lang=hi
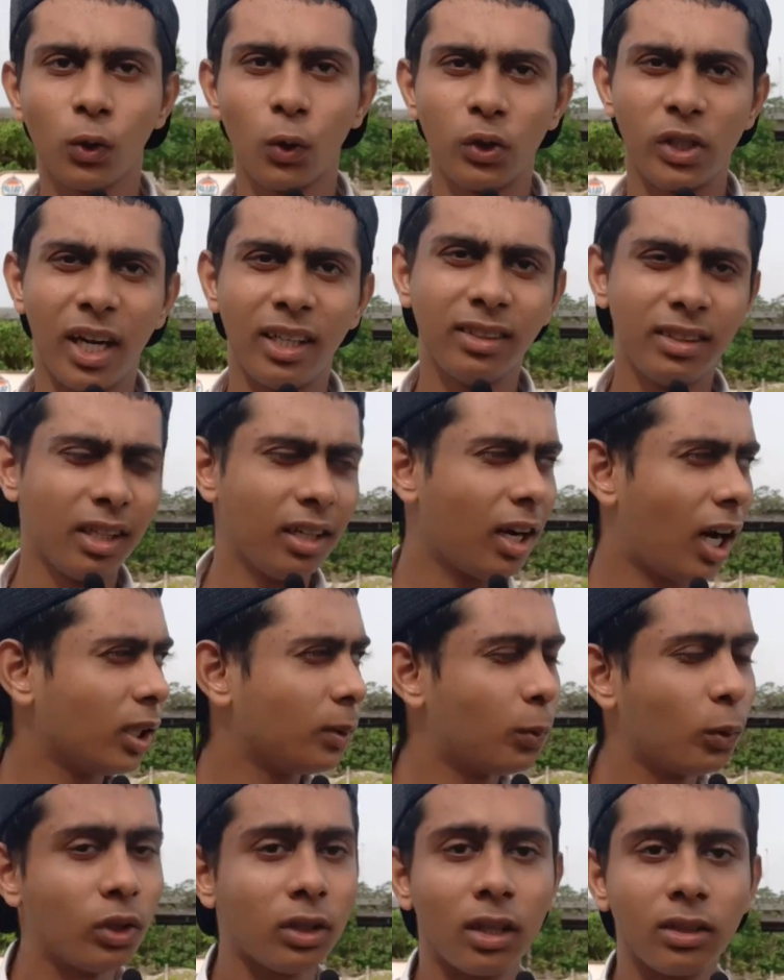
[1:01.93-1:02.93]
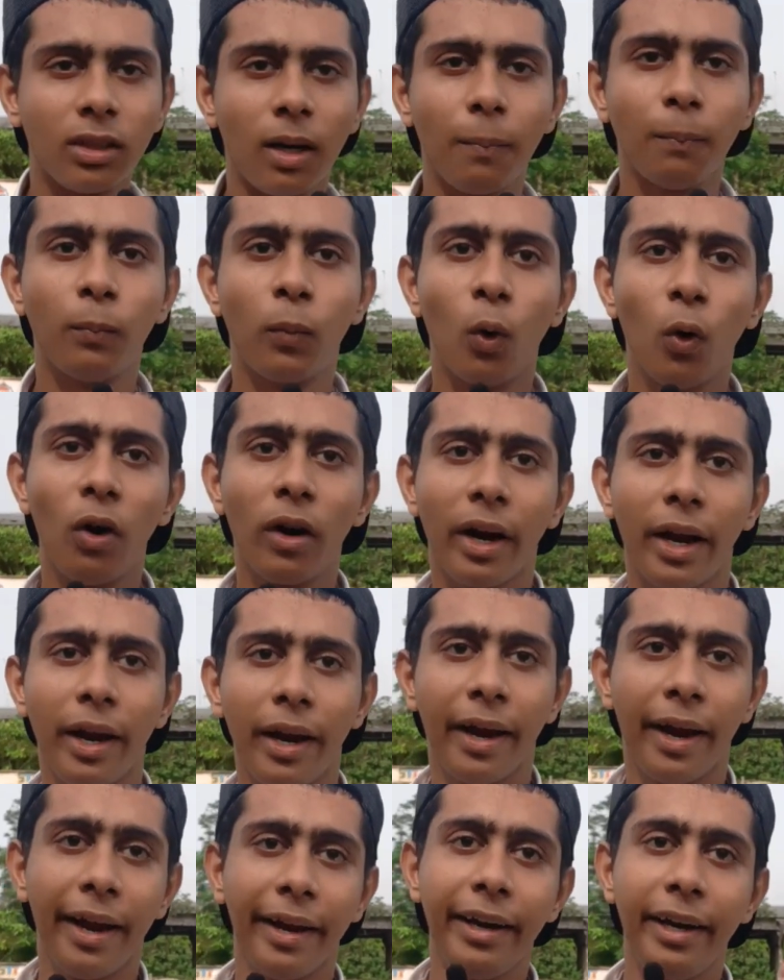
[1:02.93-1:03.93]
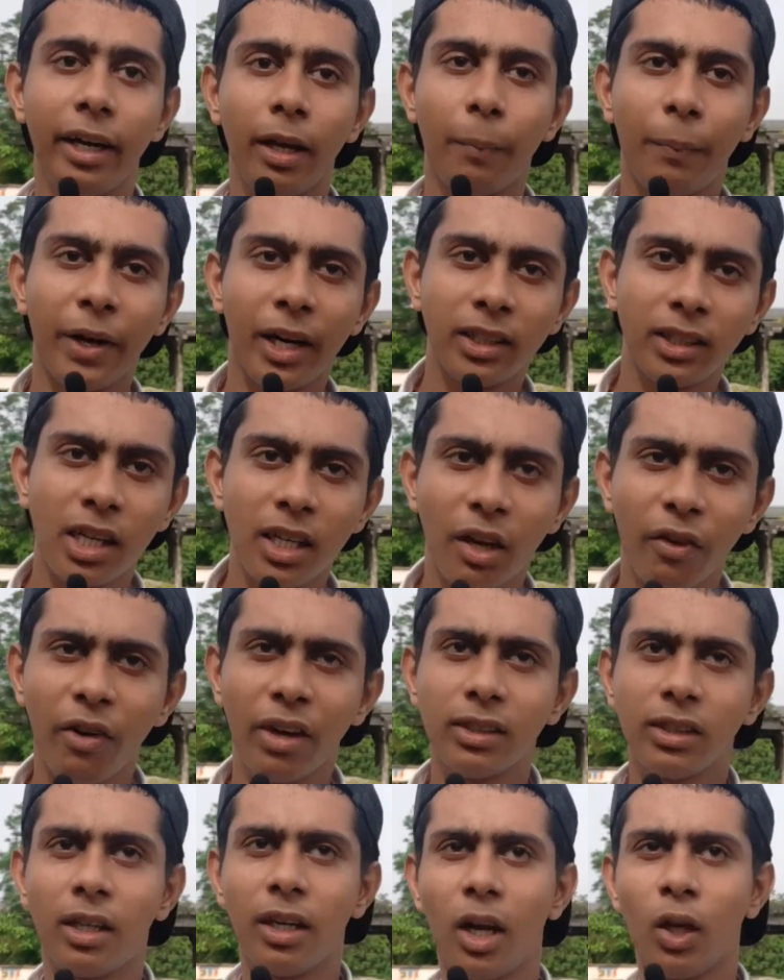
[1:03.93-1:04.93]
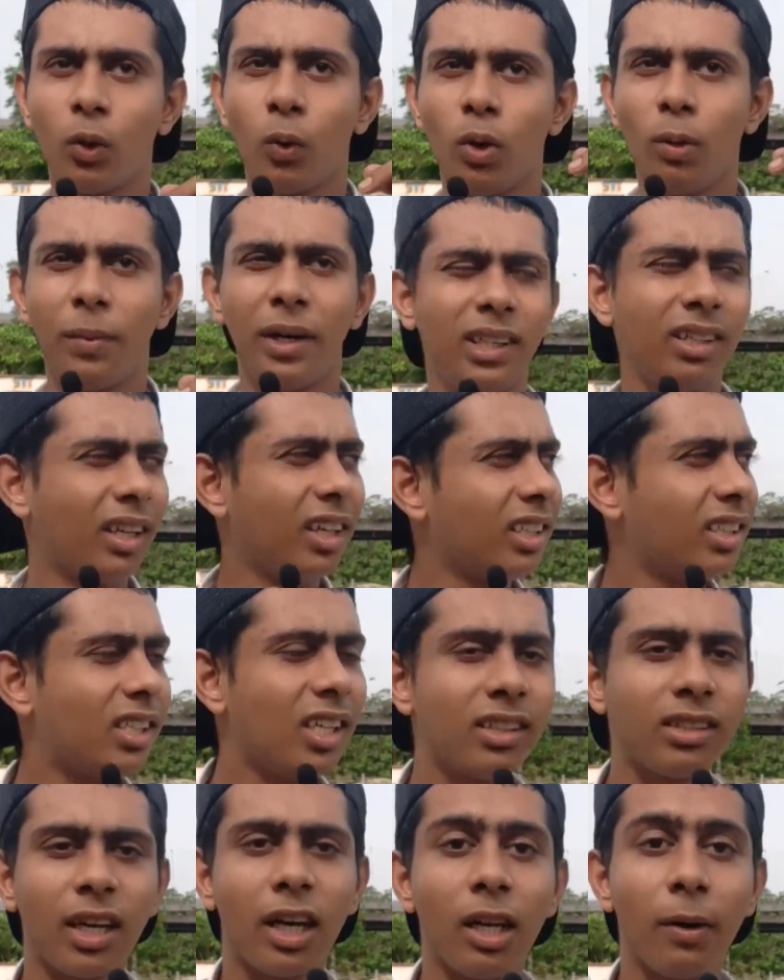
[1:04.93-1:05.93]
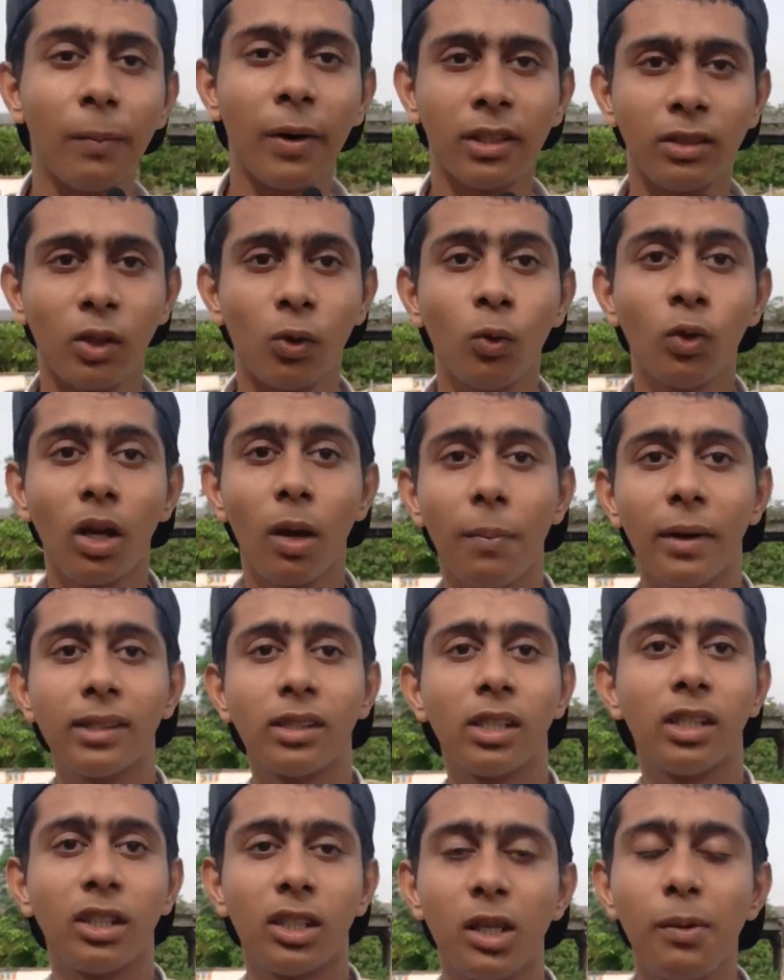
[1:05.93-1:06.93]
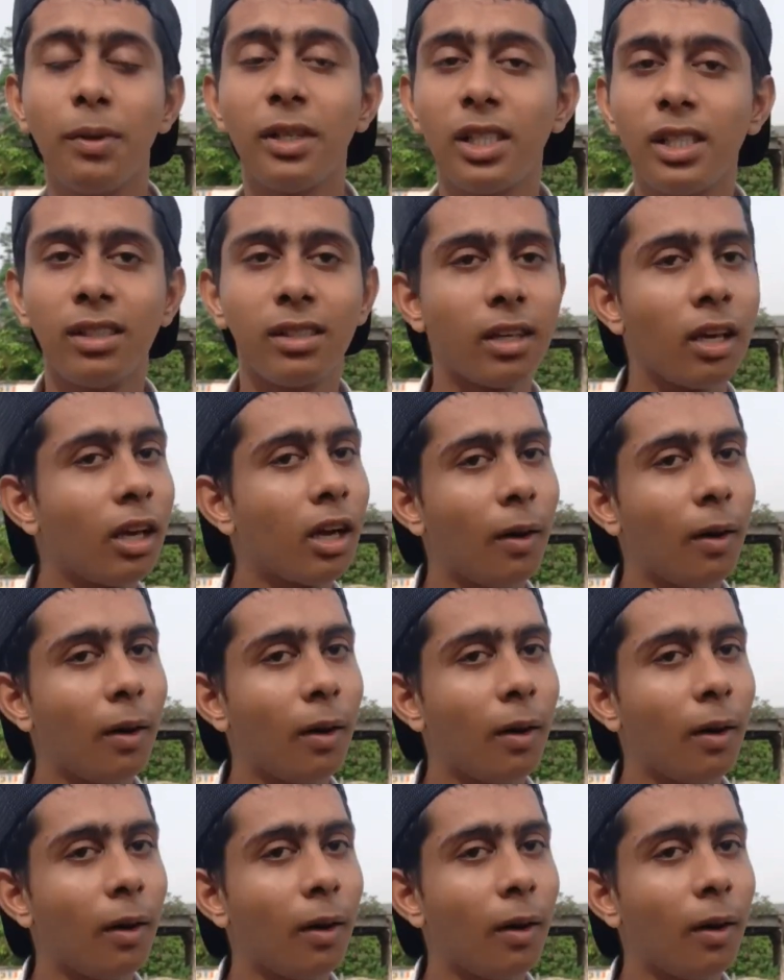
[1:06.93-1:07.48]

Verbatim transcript: सुशांत सिंह राजपूत का सब बोल रहे हैं कि डिप्रेशन की वजह से डेथ हुई बट किस चीज़ का डिप्रेशन उनके पास किसी भी चीज़ की